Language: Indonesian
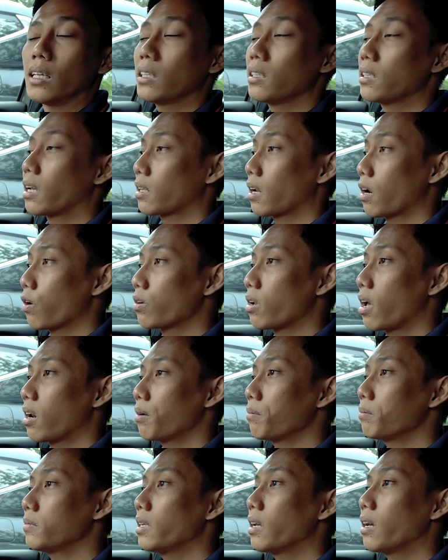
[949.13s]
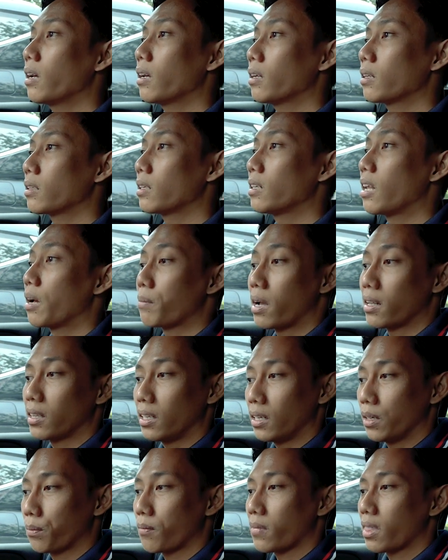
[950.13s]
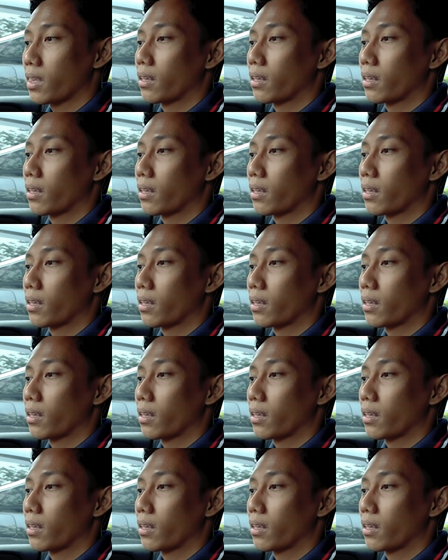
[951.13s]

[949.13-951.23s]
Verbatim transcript: tidak terlalu dalam, dia tidak mati